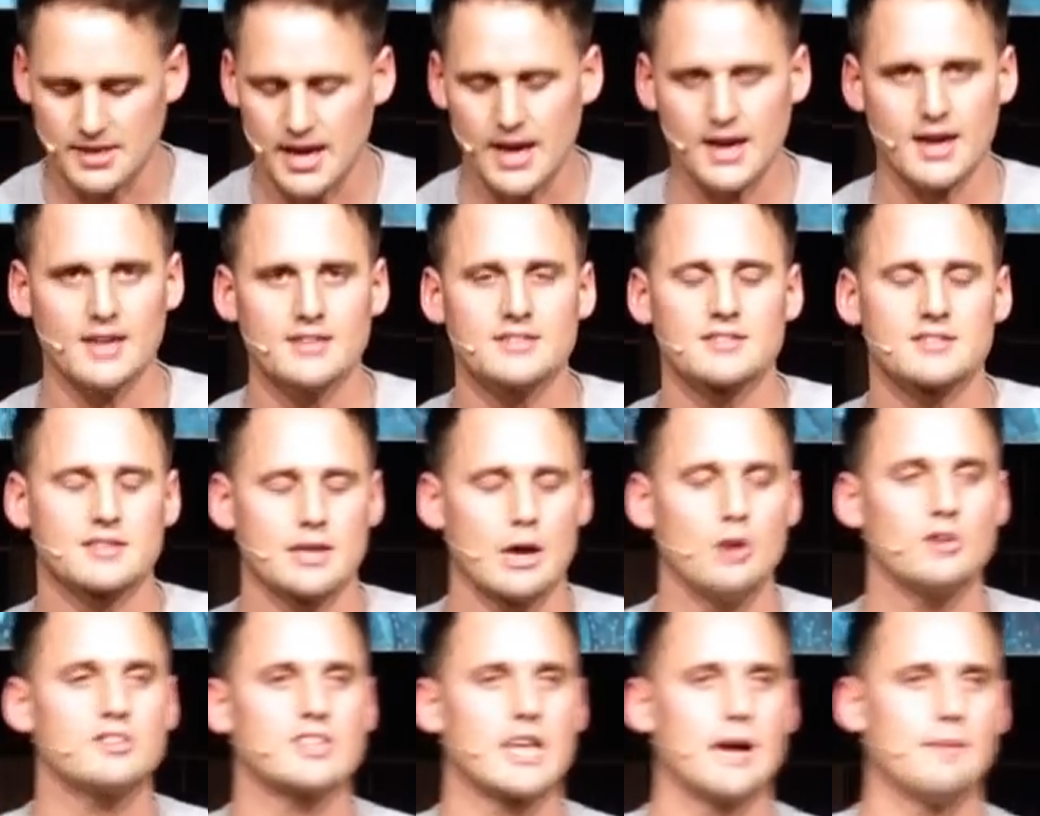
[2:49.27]
Tag, als es
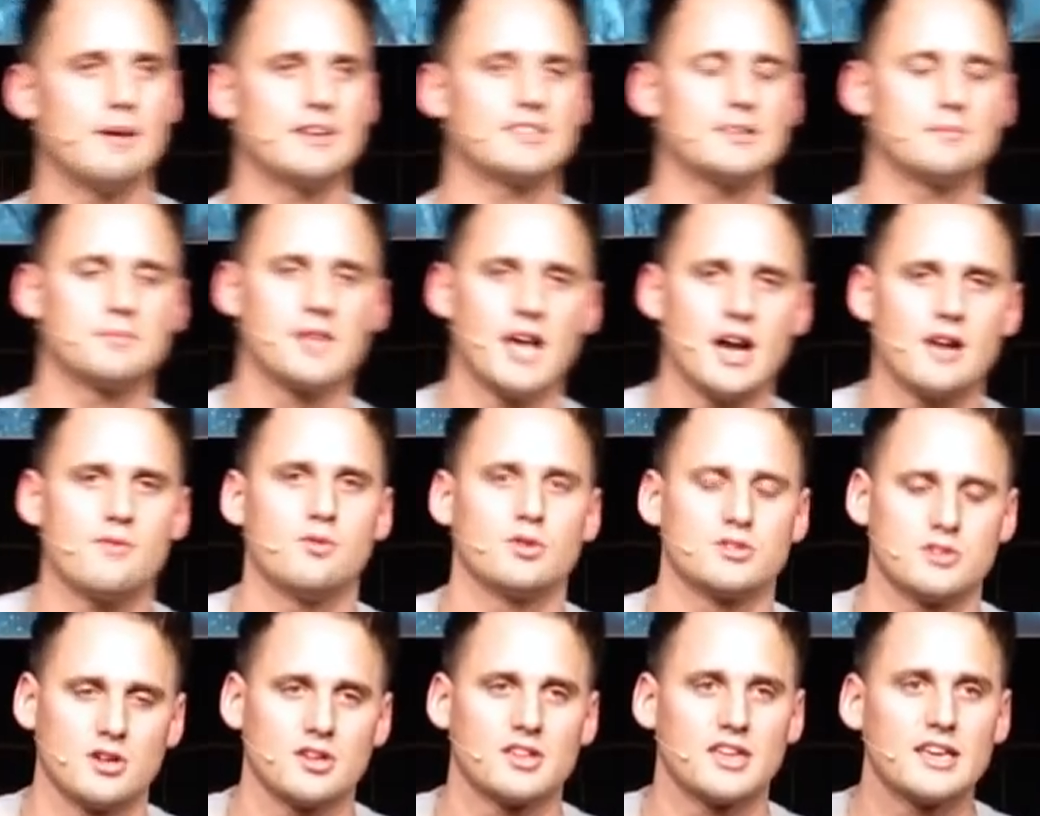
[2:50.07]
rauskam, als am Tag, wo
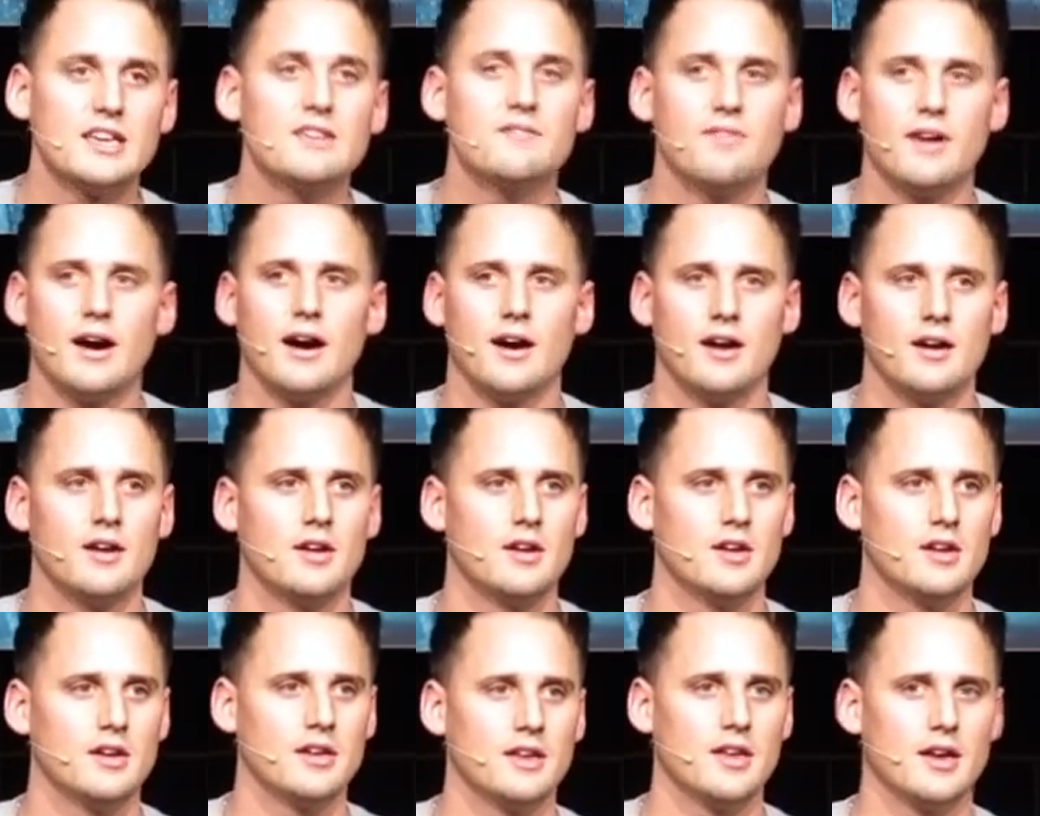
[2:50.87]
es noch drin war.
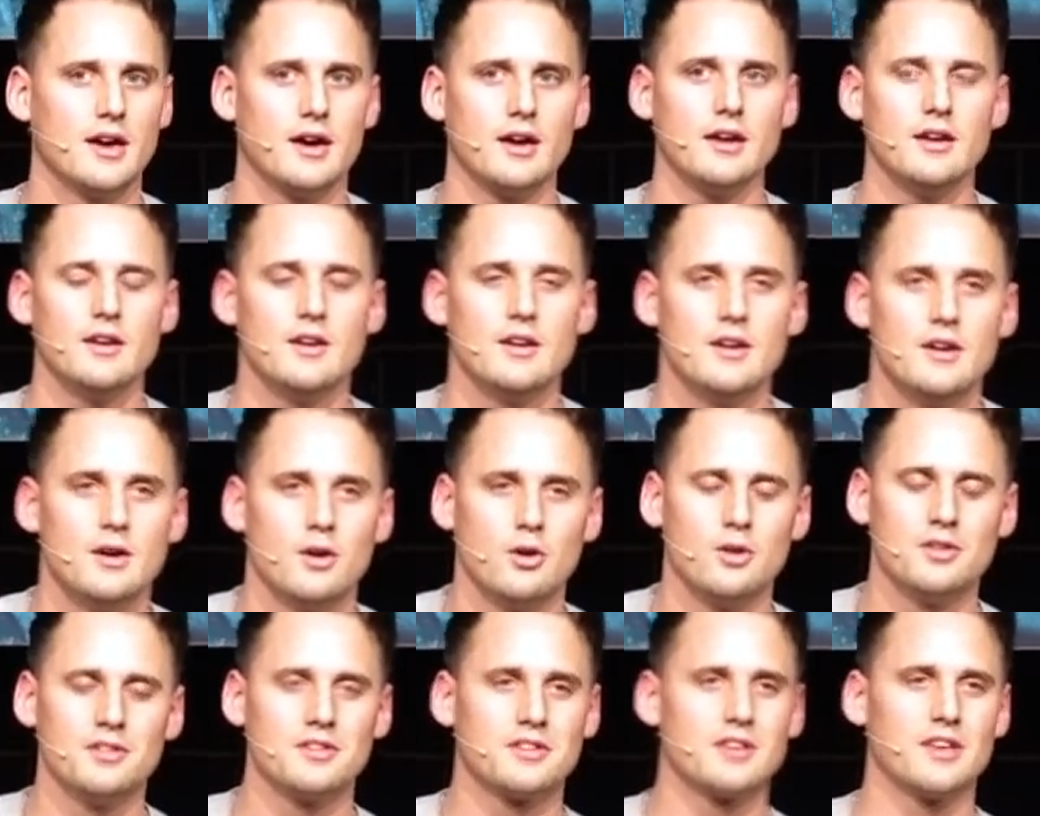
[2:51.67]
Ja,
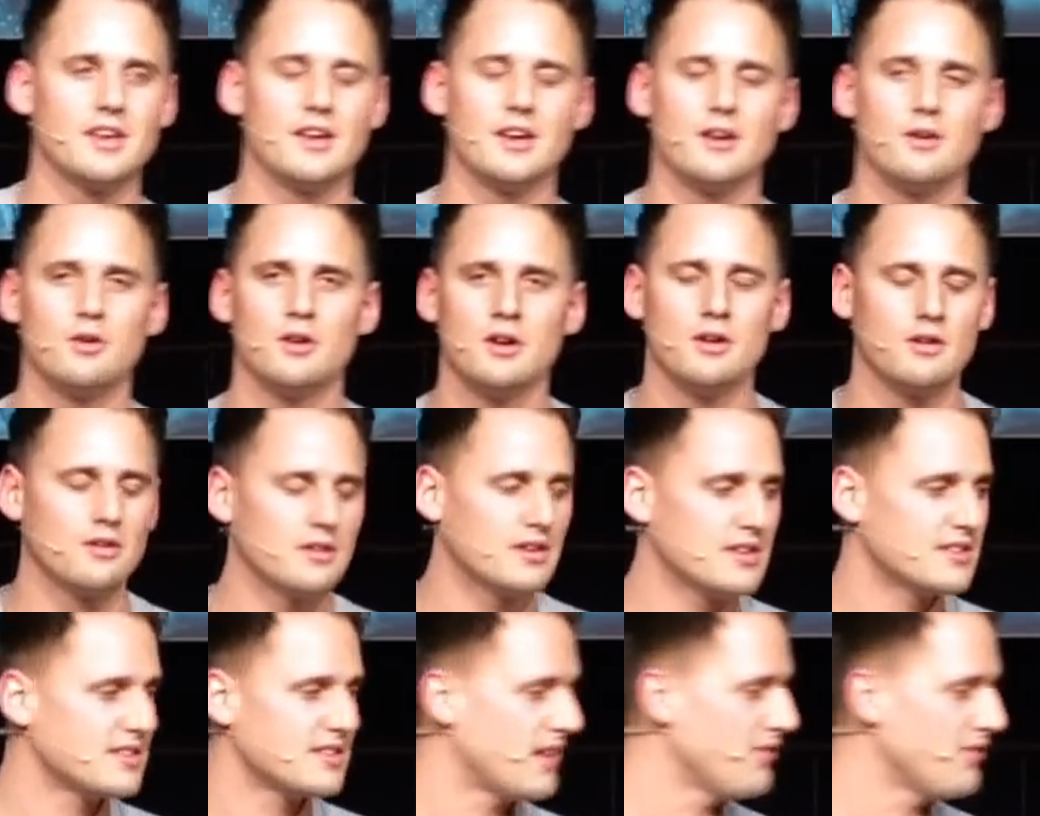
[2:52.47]
und, äh, und, und das ist